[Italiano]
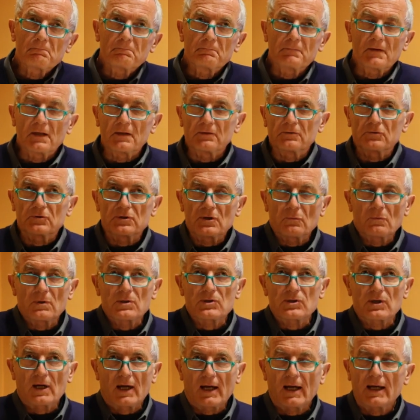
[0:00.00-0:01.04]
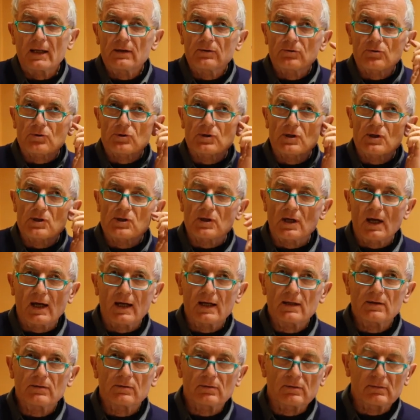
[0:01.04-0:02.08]
del 500,
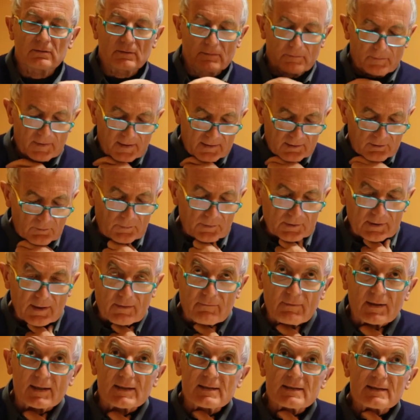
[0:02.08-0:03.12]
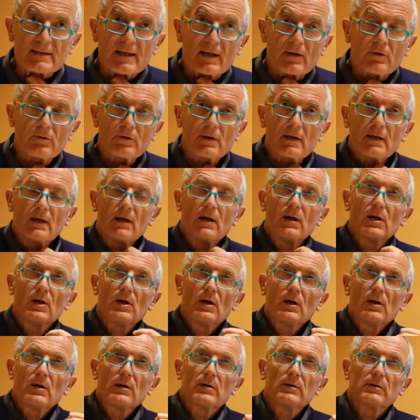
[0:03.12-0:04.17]
600, dipende un po' dai vari secoli,
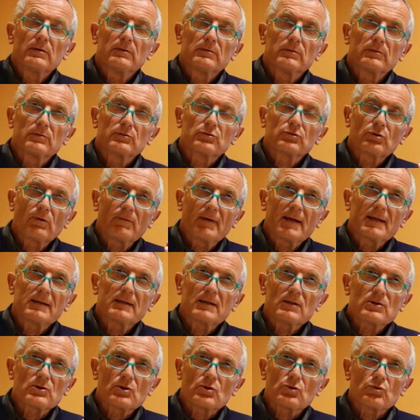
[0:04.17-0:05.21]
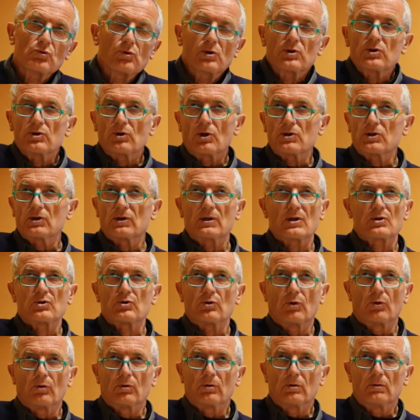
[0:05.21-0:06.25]
sovente Gesù risorge da
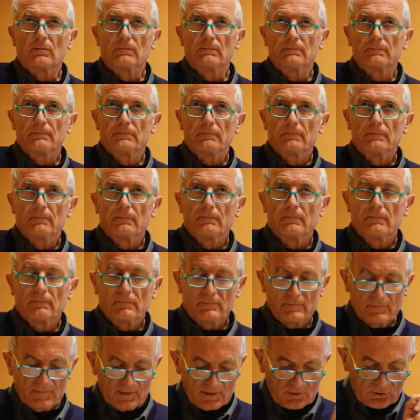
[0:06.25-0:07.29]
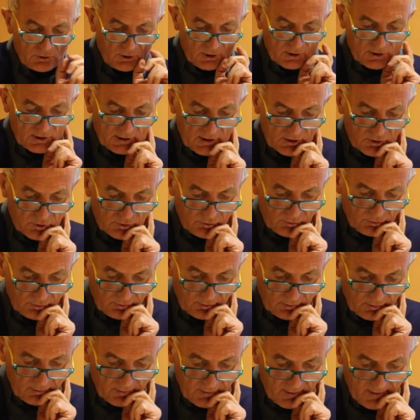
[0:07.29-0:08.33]
solo, risorge da
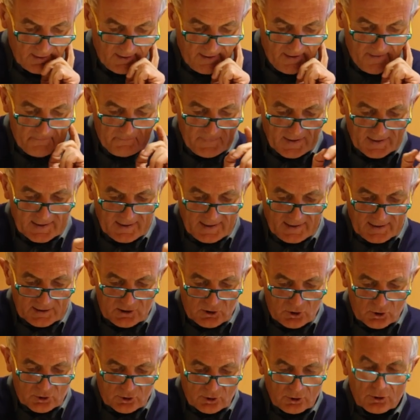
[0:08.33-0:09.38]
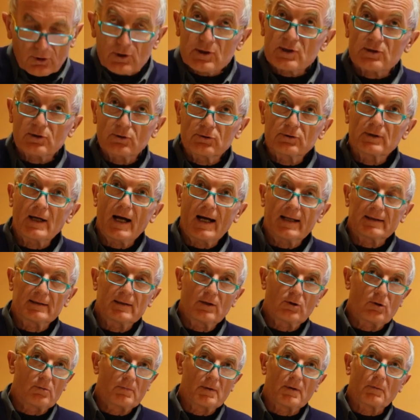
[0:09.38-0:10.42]
solo. Magari ci sono i
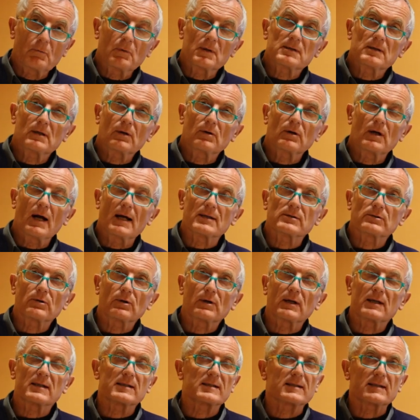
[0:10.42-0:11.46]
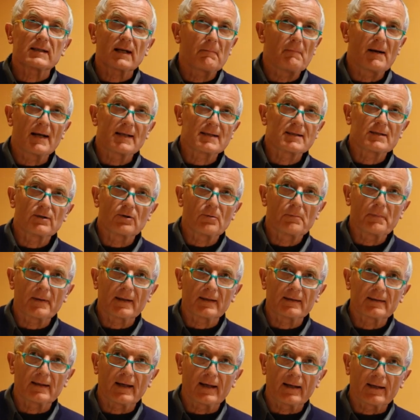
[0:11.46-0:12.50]
soldati, come in questo caso, che stramazzano per
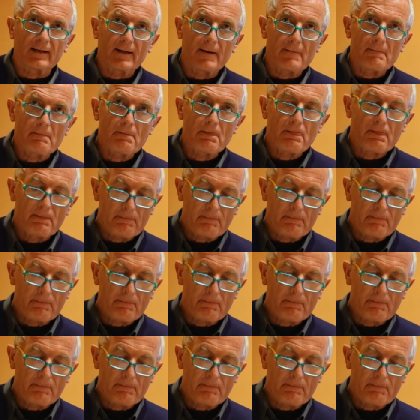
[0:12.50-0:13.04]
terra